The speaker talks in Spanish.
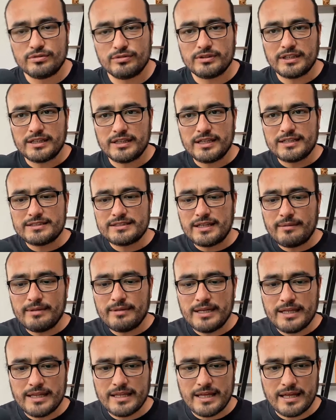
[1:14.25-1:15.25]
Tener esa
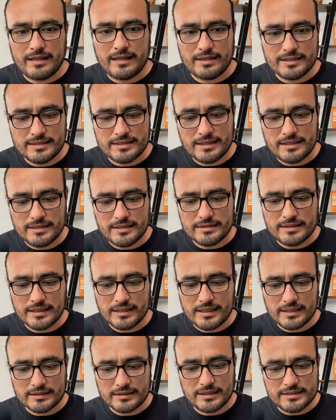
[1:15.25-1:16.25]
habilidad, esa,
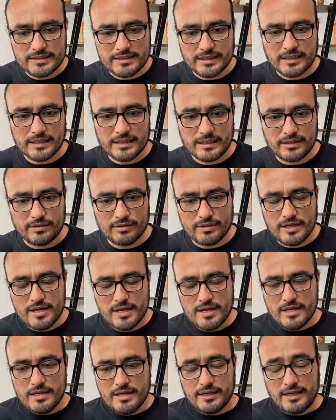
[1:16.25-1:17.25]
característica que,
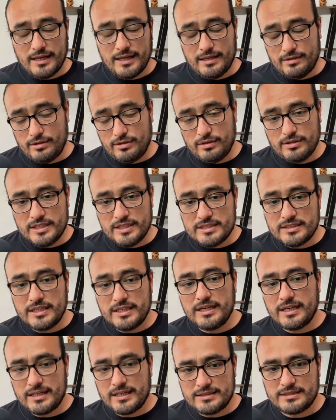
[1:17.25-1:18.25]
que,
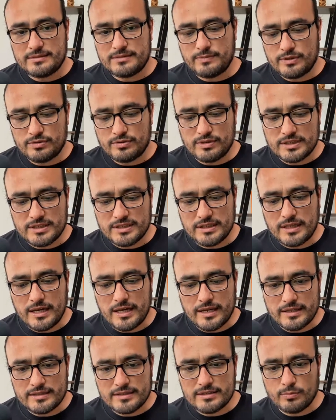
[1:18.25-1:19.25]
distingue a estas personas
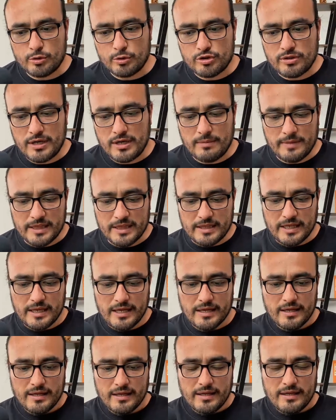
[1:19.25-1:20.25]
inteligentes emocionalmente,
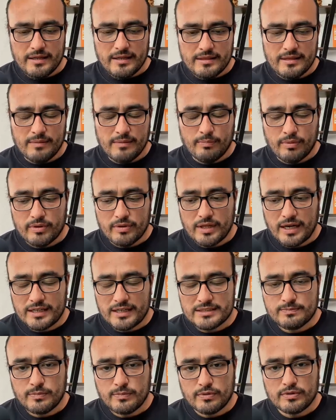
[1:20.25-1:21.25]
de poder
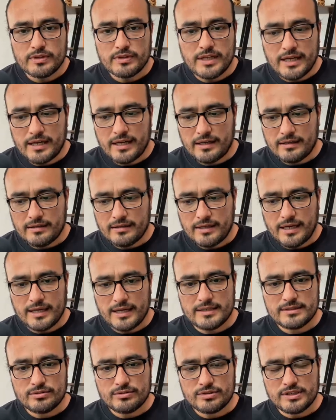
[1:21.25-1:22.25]
responder a
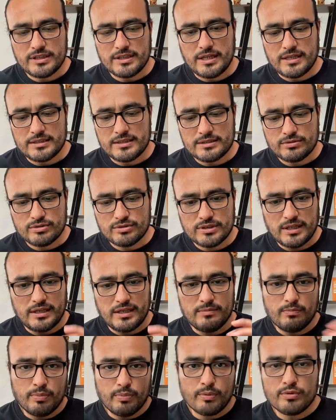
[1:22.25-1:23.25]
esos, a esos
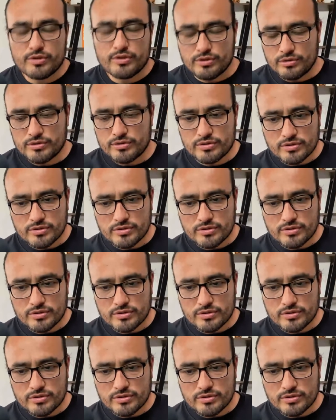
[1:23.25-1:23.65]
impulsos